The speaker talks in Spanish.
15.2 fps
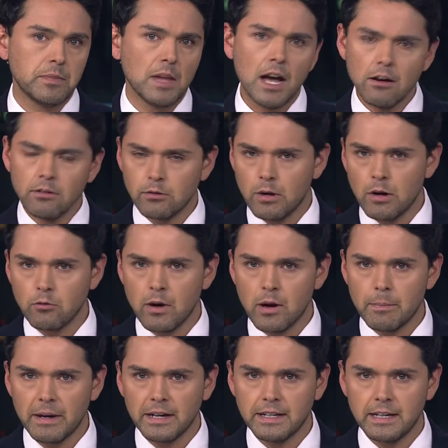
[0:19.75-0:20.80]
abre una
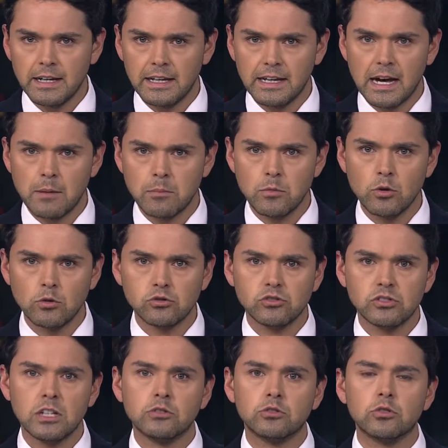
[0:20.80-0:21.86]
nueva página de cambios
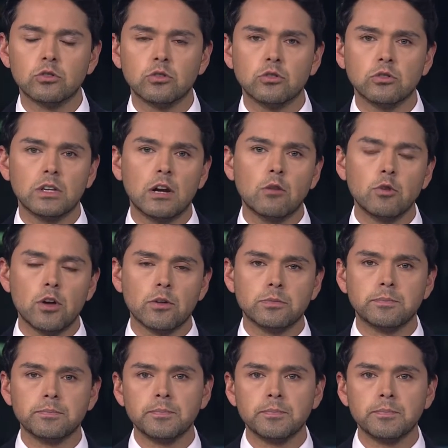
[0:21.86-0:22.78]
dentro de la Unión.